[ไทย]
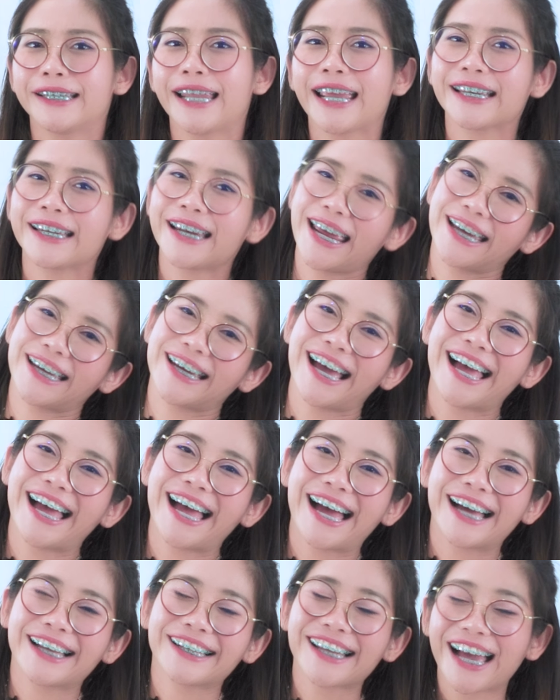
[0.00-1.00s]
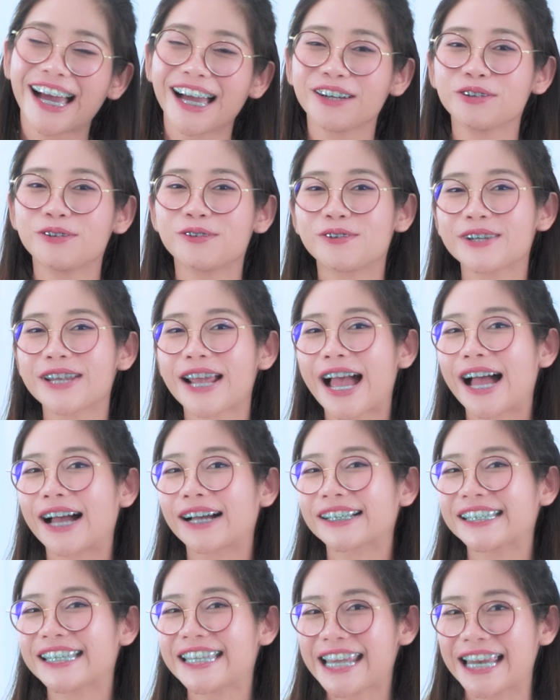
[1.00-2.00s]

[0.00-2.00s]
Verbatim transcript: เด็กๆ ค่ะ ถ้าหนูอยาก